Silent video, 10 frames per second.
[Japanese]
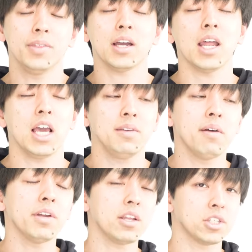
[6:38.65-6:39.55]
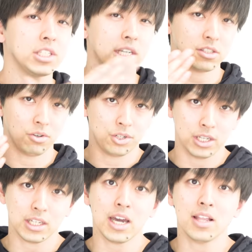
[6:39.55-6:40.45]
だから、今までの4月を振
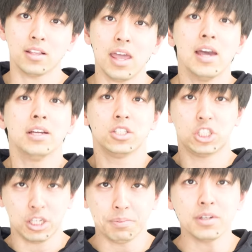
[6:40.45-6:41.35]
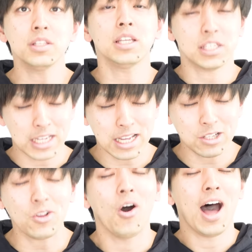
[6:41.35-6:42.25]
り返って、自分にちゃ
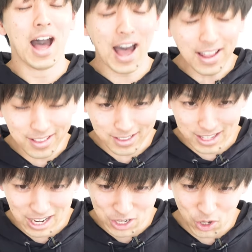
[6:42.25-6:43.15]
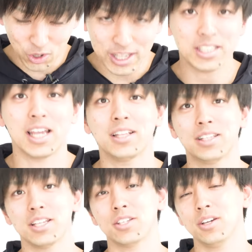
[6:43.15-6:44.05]
んと合った量で設
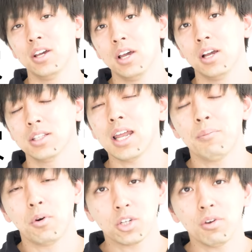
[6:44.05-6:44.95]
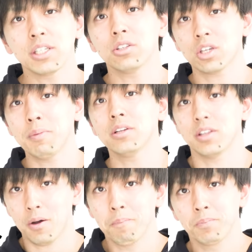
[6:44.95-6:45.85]
定する。ただ、目標はちゃんと決めるん
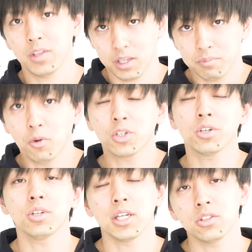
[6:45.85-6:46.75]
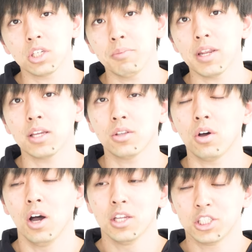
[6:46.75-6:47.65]
だよ。いい。目標をちゃんと決めない
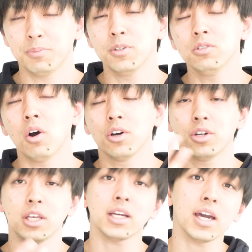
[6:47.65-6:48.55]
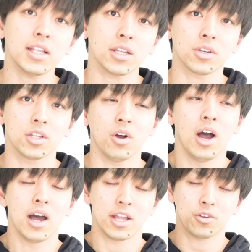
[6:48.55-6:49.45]
と、自分を振り返った時の、
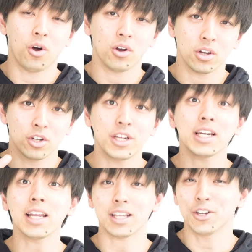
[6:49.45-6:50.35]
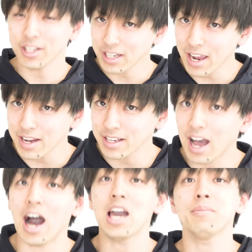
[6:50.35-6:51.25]
えっと、振り返った、振り返り
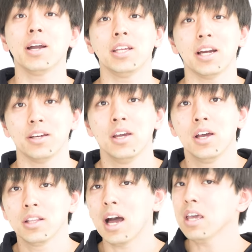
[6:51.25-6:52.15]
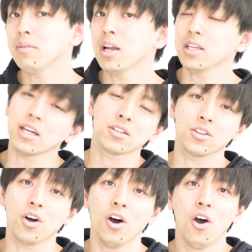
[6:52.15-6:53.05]
が曖昧になる。で、曖昧になる
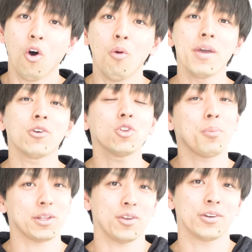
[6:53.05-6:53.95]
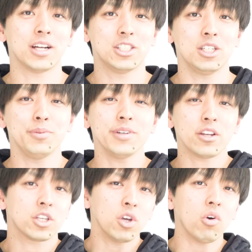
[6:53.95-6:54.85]
と、褒め言葉というか、自分へ
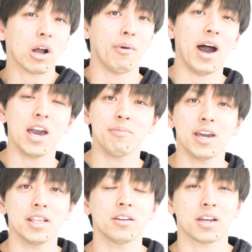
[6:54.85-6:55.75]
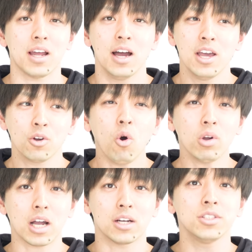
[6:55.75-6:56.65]
の評価も曖昧になるから、
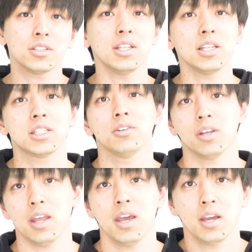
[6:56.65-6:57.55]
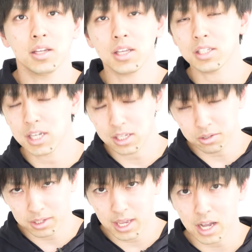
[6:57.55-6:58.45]
効果が薄くなっちゃうんだよね。ただちゃん
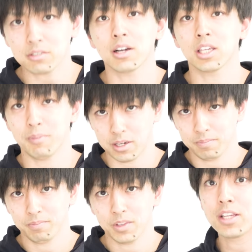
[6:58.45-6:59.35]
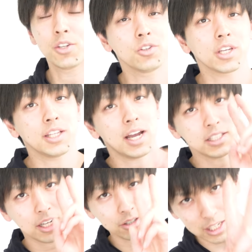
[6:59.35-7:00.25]
と計画は決める。で、その時に大
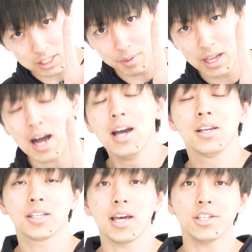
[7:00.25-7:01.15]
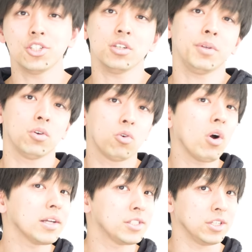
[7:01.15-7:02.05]
事な2つ目が、最終日の5
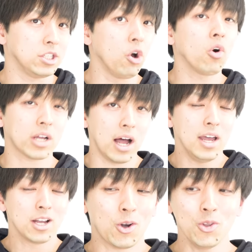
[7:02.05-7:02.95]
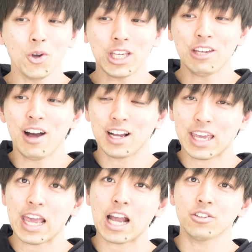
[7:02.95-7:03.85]
月8日。この日は
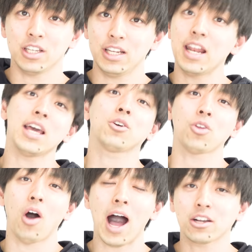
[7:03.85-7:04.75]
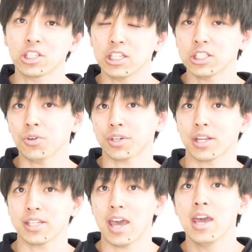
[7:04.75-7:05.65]
契約に入れないこと、白紙にしておいてく
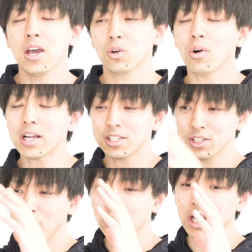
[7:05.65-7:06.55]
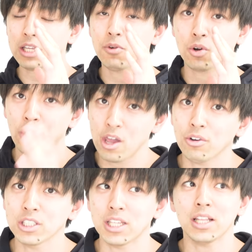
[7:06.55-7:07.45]
ださい。5月8日にもこれ
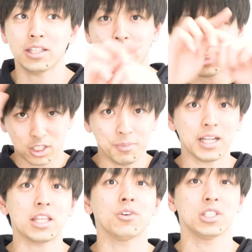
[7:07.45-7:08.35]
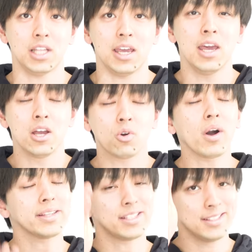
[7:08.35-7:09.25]
をしてっていう組み立てをしない。5
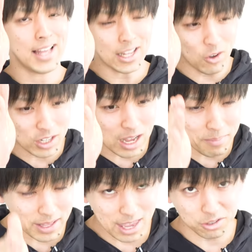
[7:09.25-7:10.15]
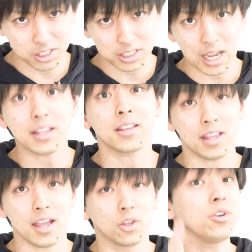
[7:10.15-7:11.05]
月7日までを使っ
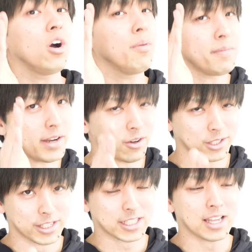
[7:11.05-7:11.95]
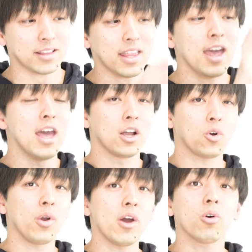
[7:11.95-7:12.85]
て、土曜日までを使って、
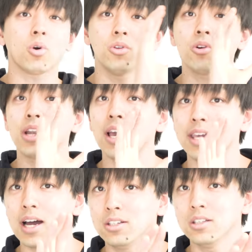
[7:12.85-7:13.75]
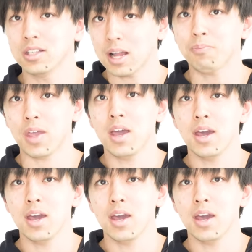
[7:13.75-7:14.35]
これをこのぐらいやるんだって。